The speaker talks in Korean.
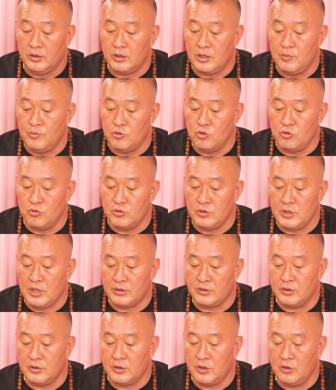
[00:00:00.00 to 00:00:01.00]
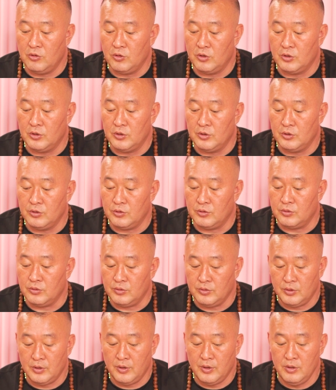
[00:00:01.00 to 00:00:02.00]
김준호 씨 같은 경우는
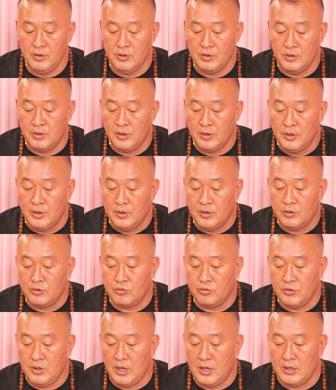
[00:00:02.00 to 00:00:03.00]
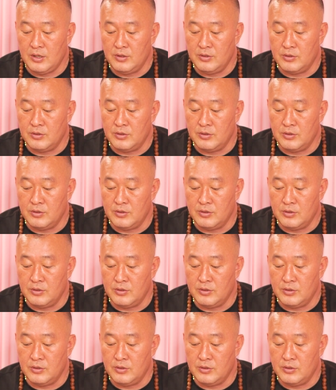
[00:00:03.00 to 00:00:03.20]
에? 네. 수의